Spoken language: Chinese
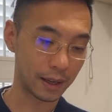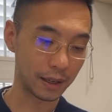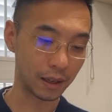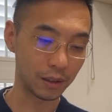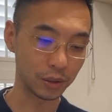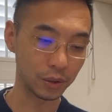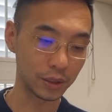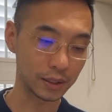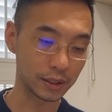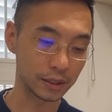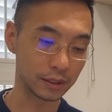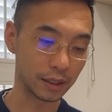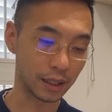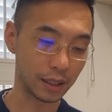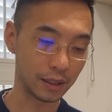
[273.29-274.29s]
然后对此
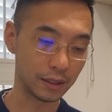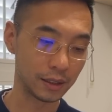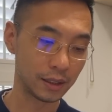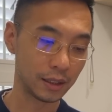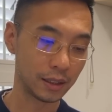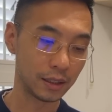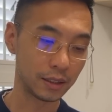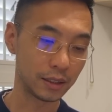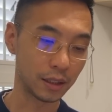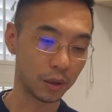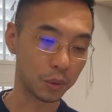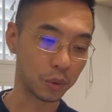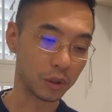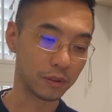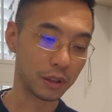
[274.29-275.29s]
呢，效
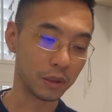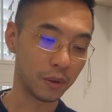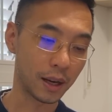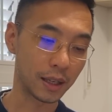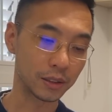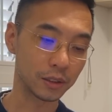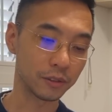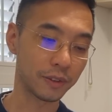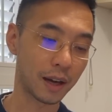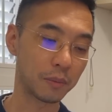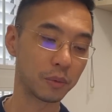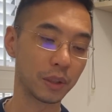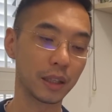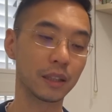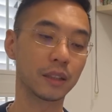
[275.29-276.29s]
果文化就发
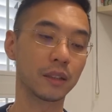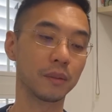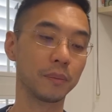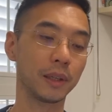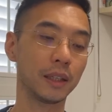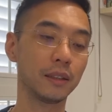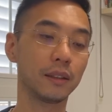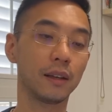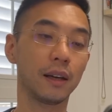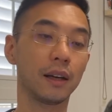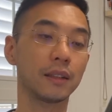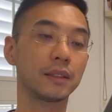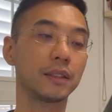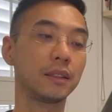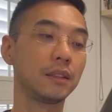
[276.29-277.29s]
布了一个声明啊，
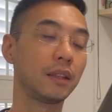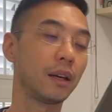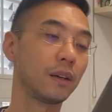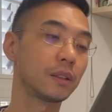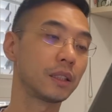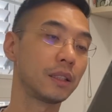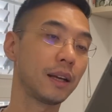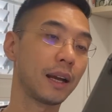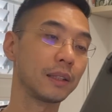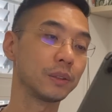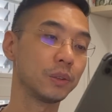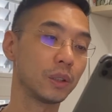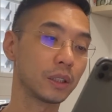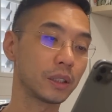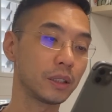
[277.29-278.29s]
七条整改
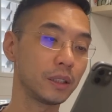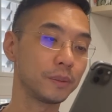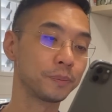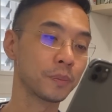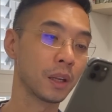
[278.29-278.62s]
措施，